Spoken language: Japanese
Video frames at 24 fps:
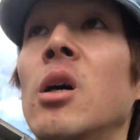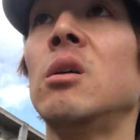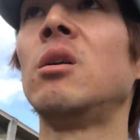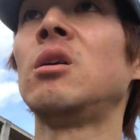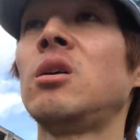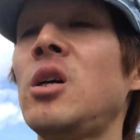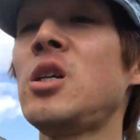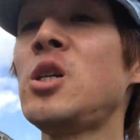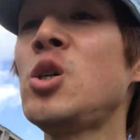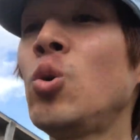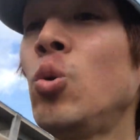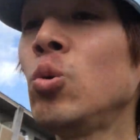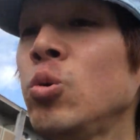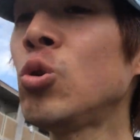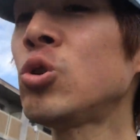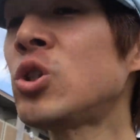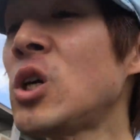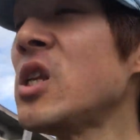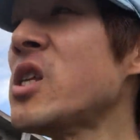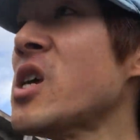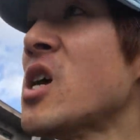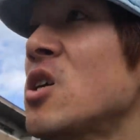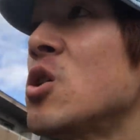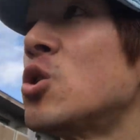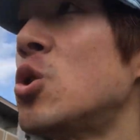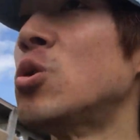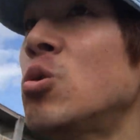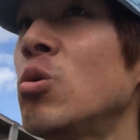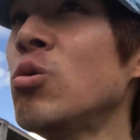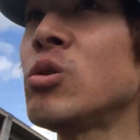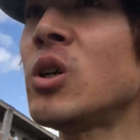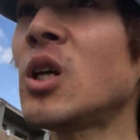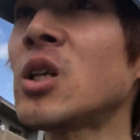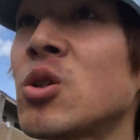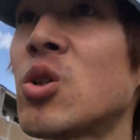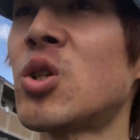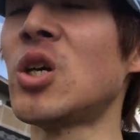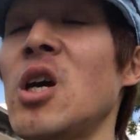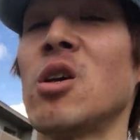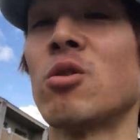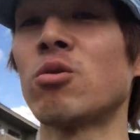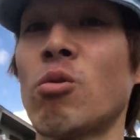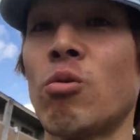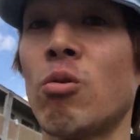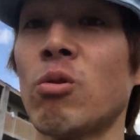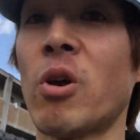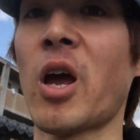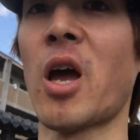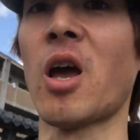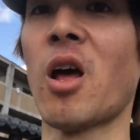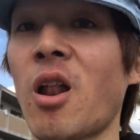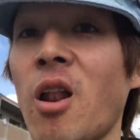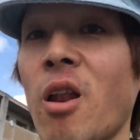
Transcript: 笑い事じゃねえ銃殺機やぞこれ